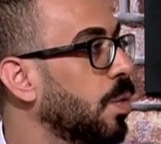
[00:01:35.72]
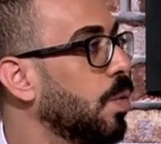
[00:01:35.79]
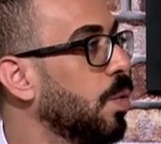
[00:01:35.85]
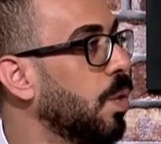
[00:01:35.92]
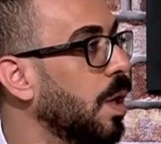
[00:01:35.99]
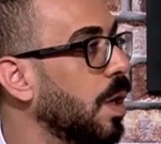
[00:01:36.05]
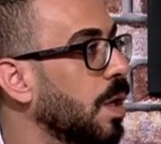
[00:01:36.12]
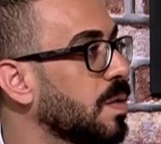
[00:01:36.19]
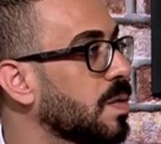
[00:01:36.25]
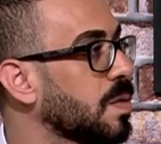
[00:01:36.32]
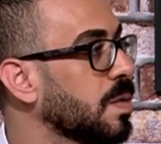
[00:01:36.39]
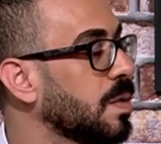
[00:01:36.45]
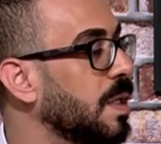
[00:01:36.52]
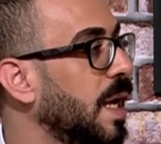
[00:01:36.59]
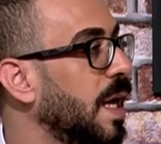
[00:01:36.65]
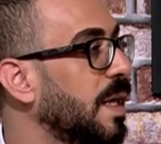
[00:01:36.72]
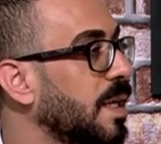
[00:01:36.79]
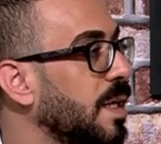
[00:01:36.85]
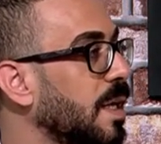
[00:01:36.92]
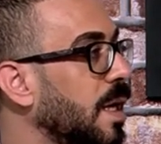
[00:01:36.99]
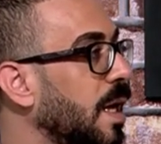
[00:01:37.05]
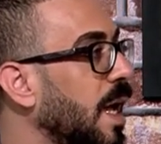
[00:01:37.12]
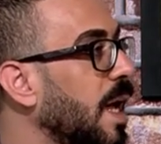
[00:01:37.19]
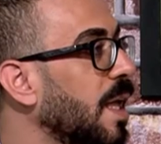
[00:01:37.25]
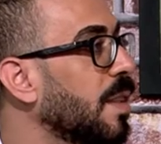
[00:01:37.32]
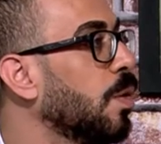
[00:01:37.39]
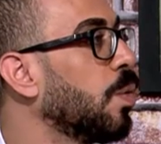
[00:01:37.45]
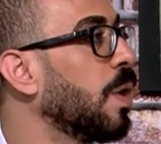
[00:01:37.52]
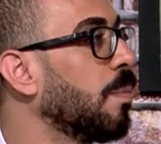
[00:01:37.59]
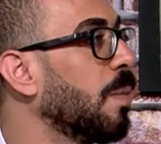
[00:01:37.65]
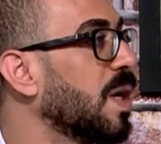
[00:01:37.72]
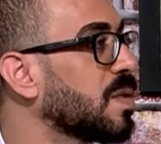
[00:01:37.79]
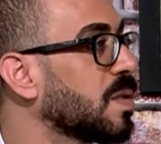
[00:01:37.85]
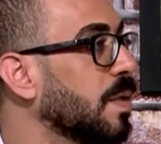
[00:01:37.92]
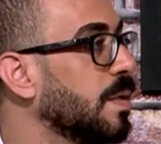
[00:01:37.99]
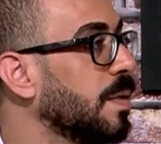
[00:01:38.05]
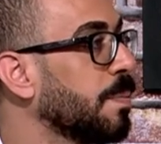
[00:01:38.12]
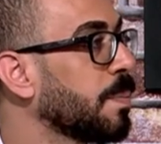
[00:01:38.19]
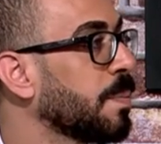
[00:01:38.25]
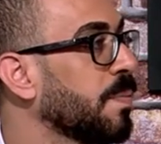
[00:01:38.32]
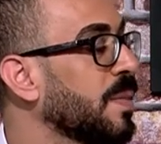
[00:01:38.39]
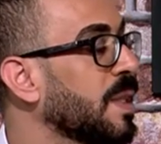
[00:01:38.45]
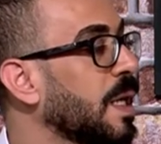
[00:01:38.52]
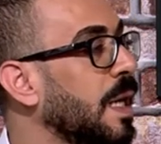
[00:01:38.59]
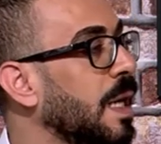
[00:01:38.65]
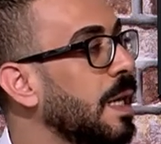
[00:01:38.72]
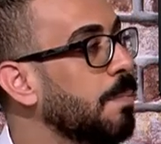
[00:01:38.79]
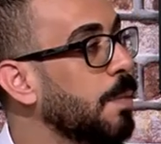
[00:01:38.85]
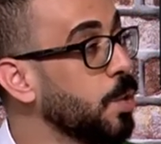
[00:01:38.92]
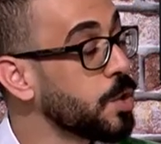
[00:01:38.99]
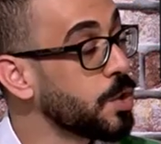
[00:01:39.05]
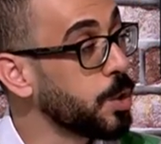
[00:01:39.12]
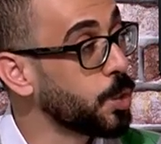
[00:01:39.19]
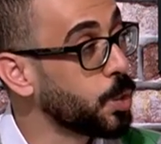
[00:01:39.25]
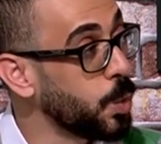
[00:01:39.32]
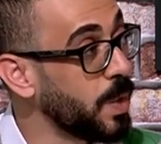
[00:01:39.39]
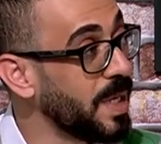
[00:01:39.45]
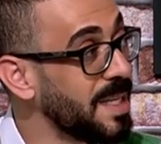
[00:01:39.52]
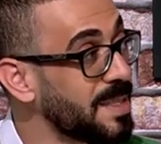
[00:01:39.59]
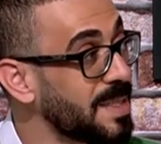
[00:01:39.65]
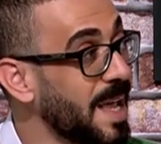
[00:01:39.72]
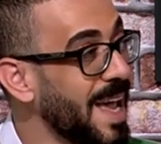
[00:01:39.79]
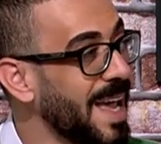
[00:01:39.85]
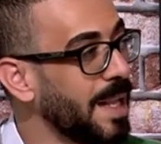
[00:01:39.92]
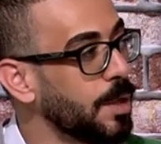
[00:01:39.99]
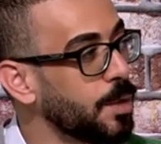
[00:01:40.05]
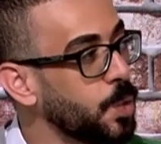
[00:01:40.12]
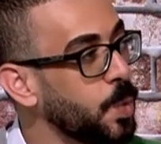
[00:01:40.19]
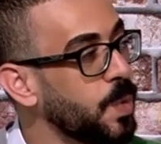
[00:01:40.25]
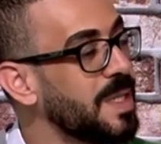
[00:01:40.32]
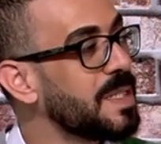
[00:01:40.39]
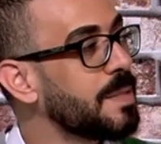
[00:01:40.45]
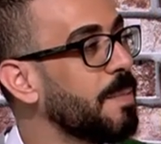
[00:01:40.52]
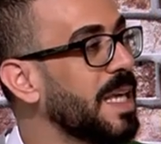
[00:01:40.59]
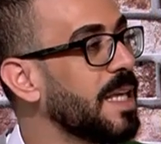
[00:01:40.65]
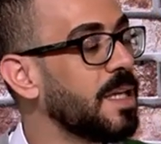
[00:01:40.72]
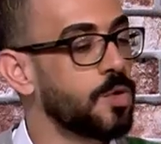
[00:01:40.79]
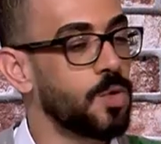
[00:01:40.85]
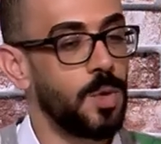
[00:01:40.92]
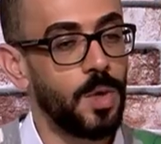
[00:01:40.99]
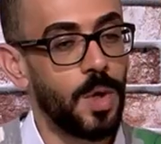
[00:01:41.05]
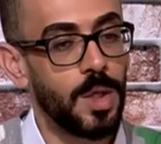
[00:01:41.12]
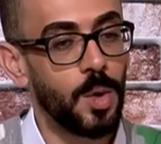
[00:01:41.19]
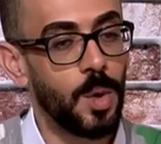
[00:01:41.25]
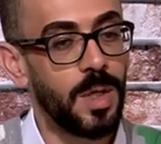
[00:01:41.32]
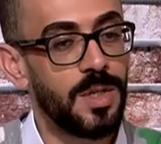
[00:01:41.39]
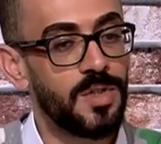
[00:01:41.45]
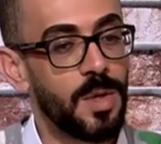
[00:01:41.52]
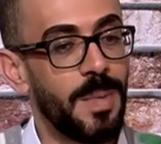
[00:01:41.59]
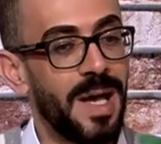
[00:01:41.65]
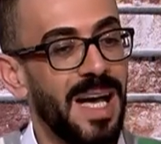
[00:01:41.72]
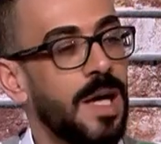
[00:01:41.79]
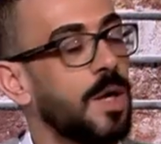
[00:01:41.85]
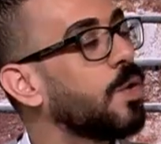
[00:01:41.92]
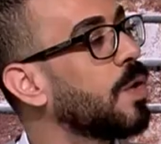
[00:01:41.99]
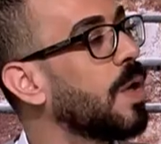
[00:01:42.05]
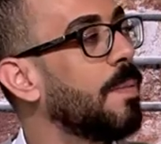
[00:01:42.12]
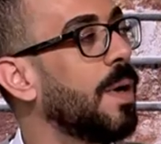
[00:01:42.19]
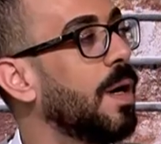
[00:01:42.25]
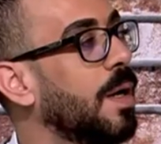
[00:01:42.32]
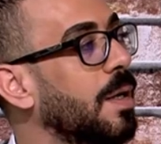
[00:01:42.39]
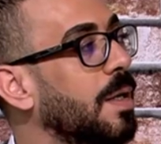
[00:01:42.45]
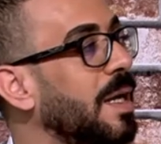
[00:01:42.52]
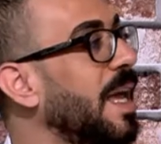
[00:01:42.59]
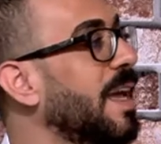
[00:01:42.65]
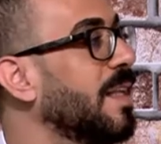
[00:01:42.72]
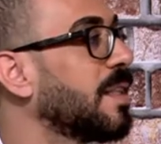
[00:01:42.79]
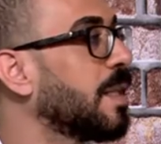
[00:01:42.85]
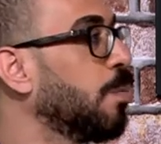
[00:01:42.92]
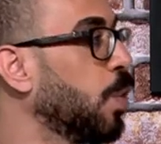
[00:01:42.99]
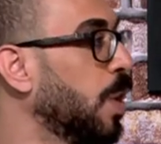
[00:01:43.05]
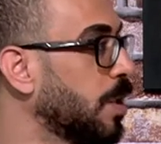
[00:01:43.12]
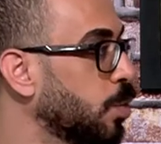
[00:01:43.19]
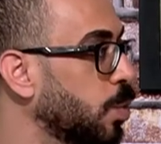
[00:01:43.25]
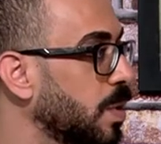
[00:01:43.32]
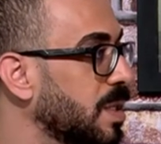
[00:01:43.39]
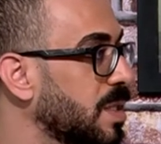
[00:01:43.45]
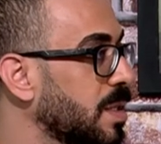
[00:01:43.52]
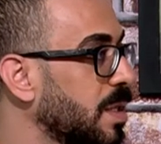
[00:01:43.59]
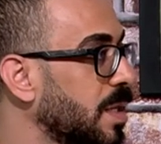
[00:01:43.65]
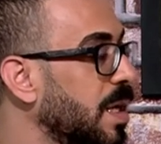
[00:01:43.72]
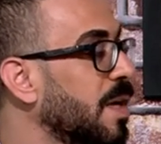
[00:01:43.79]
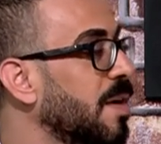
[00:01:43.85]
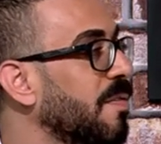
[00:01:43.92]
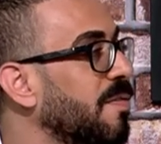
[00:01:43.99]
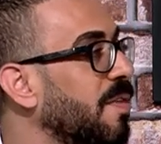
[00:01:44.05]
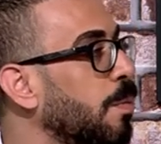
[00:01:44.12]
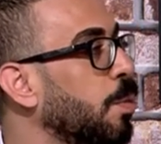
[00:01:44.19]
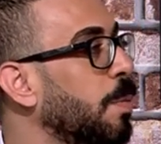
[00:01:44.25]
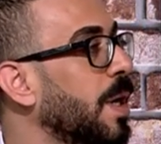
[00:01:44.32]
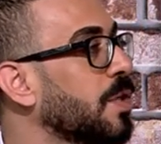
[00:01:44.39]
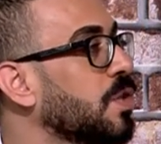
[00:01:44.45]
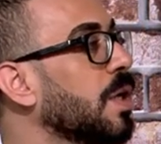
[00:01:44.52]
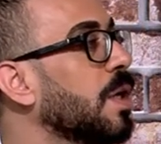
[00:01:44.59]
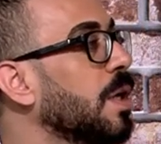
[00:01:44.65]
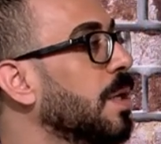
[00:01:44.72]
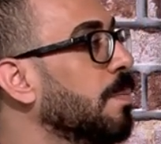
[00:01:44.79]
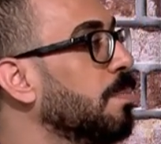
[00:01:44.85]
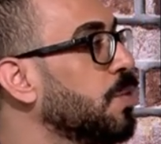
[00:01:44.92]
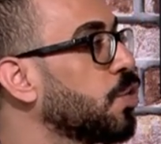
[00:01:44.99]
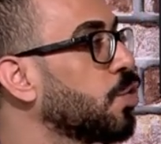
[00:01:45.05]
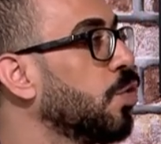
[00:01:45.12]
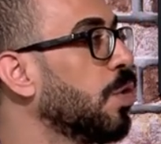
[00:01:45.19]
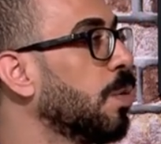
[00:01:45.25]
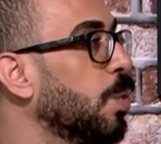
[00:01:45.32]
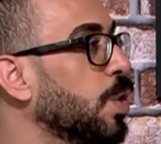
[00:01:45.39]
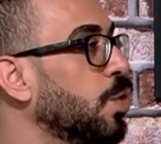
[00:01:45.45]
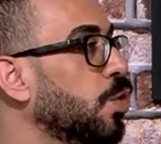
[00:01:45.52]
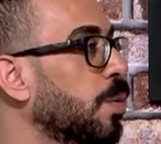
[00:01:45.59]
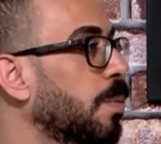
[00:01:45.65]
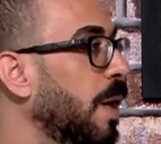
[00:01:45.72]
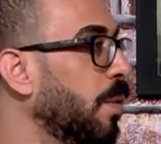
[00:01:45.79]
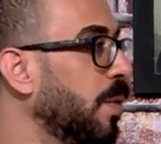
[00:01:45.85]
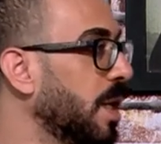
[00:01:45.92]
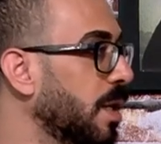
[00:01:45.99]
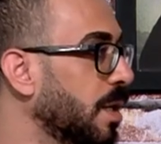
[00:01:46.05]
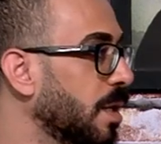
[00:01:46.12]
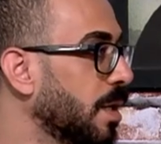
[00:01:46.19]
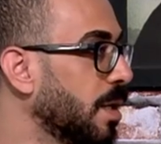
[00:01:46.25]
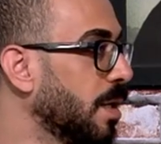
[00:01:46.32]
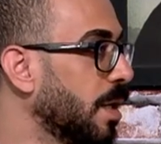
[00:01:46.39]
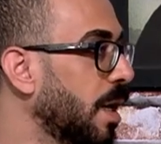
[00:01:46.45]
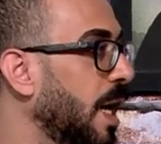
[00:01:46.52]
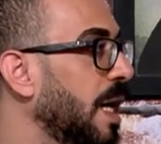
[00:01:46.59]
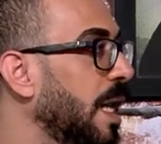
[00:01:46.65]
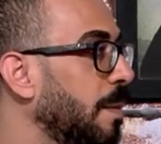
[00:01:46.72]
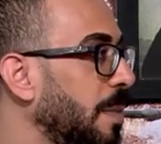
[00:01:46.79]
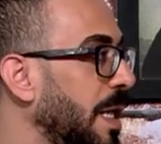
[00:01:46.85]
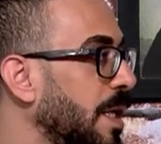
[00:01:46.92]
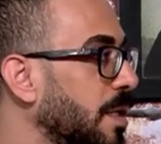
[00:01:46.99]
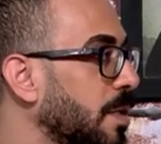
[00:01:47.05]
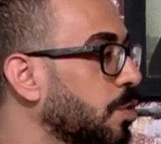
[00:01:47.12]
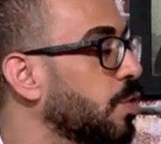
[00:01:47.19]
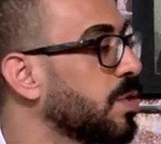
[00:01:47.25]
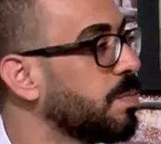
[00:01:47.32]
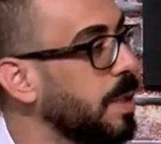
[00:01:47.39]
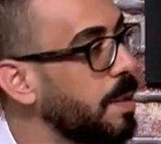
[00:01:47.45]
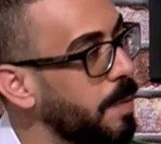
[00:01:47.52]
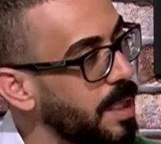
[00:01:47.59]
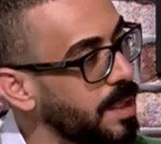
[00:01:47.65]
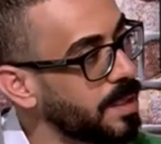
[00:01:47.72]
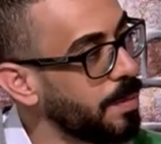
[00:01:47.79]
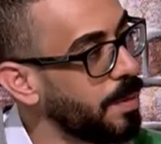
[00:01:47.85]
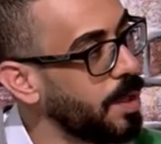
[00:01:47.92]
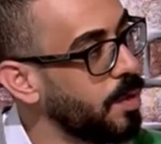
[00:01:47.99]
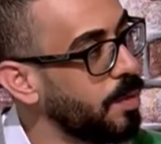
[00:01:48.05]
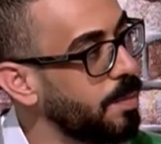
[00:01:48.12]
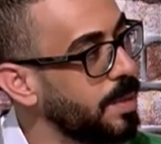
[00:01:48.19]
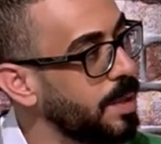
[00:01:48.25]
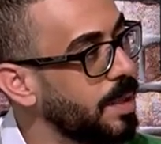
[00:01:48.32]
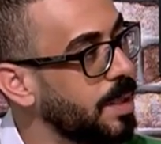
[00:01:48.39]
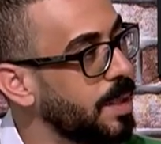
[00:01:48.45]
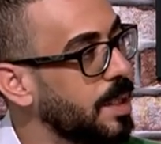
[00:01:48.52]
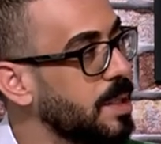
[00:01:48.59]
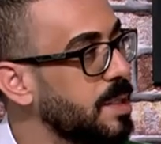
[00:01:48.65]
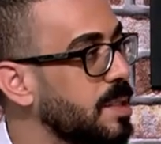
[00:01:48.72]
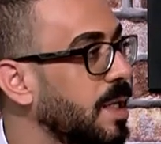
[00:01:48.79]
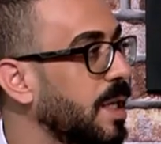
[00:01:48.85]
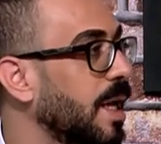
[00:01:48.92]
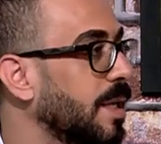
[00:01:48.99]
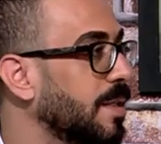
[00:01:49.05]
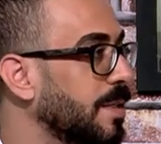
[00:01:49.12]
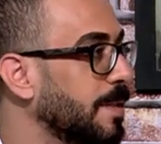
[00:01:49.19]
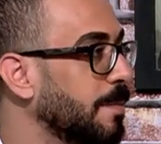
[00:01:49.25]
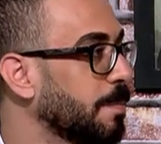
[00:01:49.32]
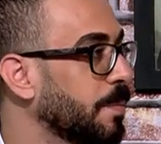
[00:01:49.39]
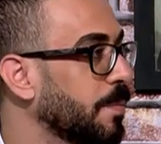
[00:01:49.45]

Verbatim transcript: وخلاص يعني هذا هو المقصد لما وصلوا تونس اهل تونس ميزوا انه هدول الجماعه غرباء لا ينتموا لتونس فمباشره مسكوهم ودوهم عوين على الملك شو اسم الملك تبعهم الزناتي